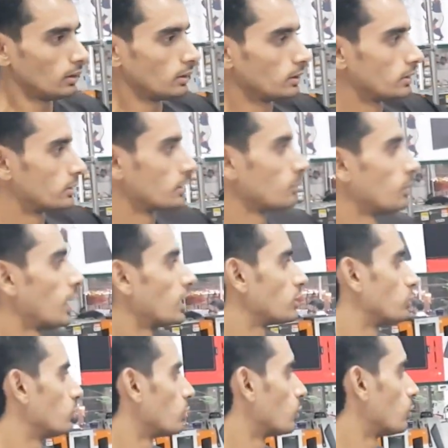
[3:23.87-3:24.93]
इसके
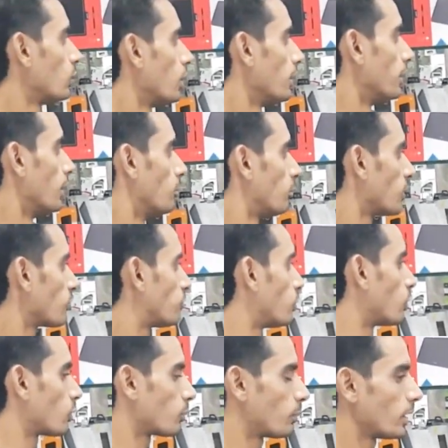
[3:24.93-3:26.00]
बाद जो नंबर
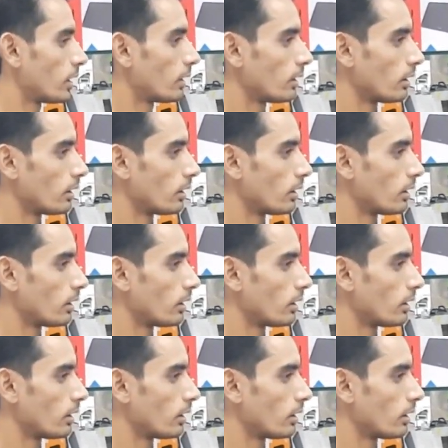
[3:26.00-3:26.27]
फोर पे